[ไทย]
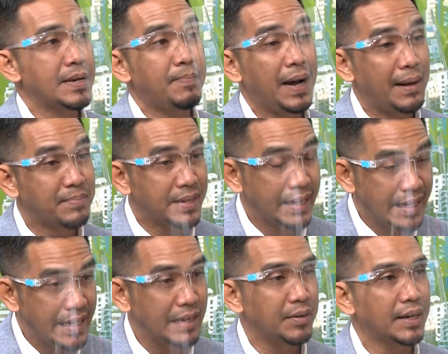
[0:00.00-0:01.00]
สภาพเช่น
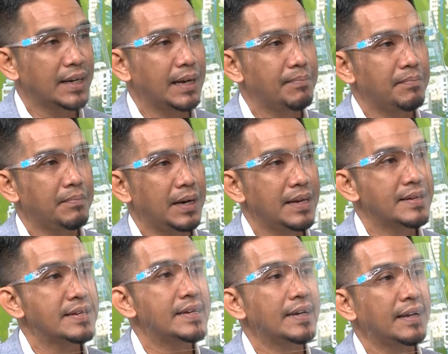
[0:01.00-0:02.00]
เดียวกันกับมาเล
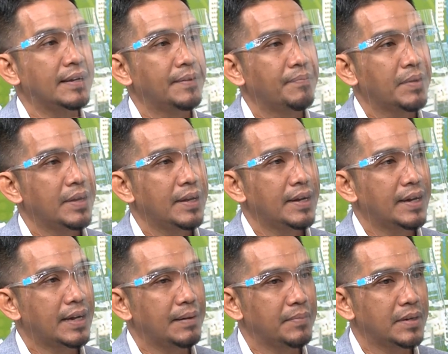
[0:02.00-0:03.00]
เซีย
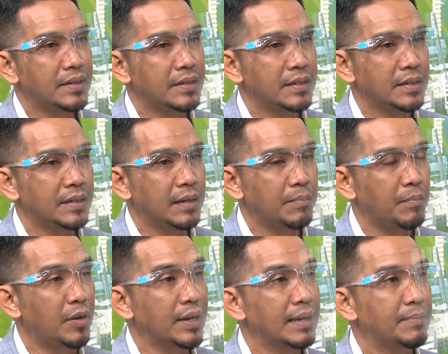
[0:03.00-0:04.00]
นะครับคือ
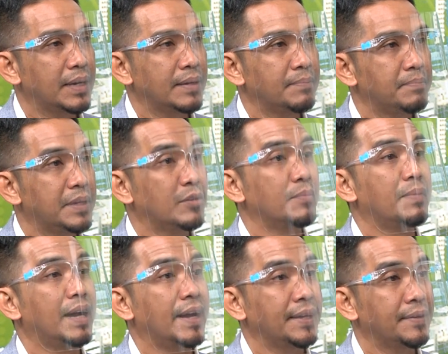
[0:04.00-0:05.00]
บ่อนเนี่ยมันผิดกฎ
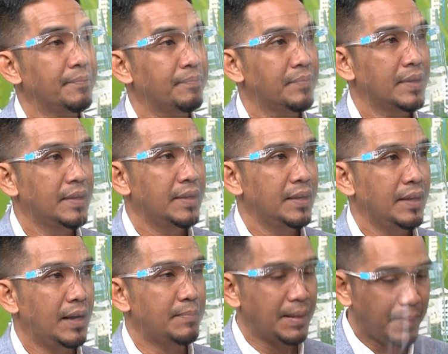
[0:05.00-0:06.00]
หมาย
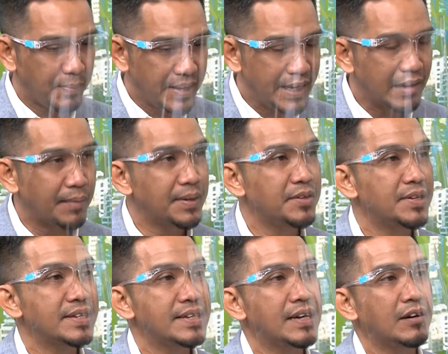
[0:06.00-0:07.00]
สภาพเช่นเดียวกับอินโด
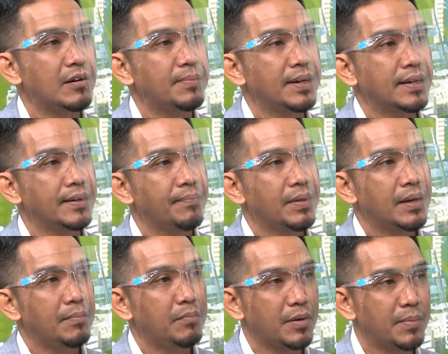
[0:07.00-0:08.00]
นีเซียก็ได้
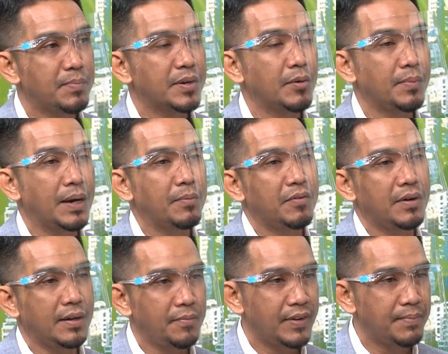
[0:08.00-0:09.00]
บ่อนมันผิดกฎหมายเพราะ
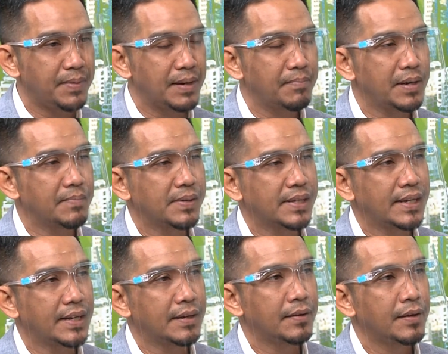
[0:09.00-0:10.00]
ว่าฟิลิปปินส์เป็นประเท
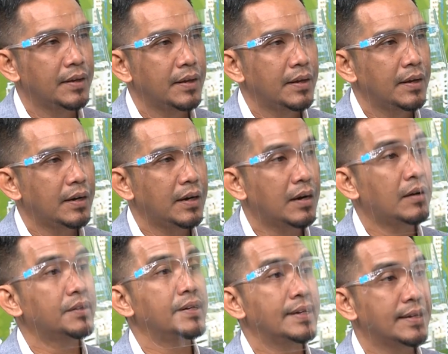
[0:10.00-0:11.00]
ศ
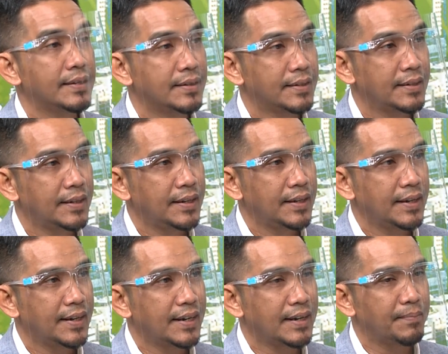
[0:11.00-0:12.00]
คาทอลิก
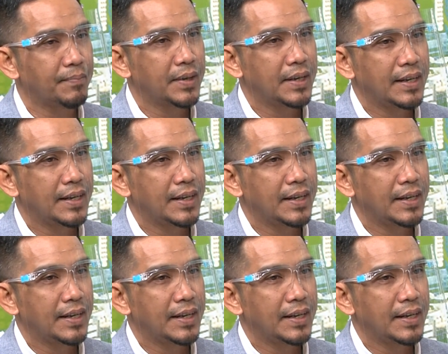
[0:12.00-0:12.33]
นะครับ